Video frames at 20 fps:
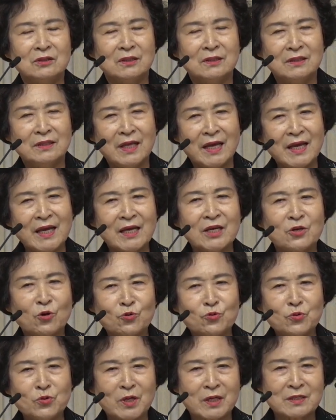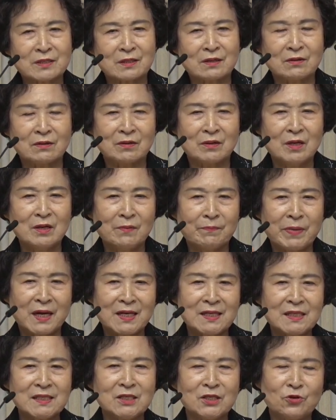내 교육에서
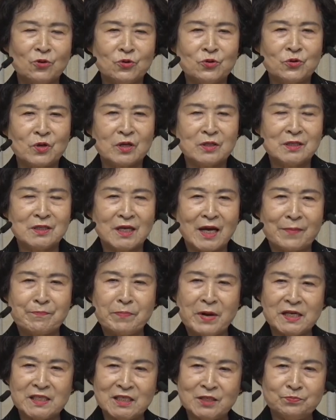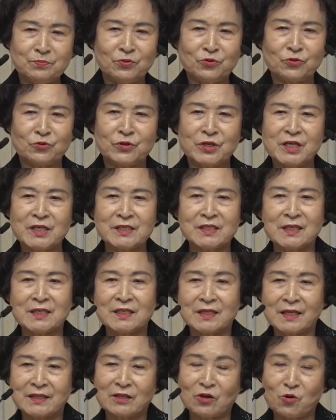바란스 교육이 거의 한 80%는 형성이
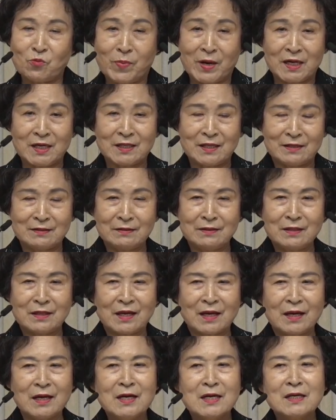된다고 봐야 되는데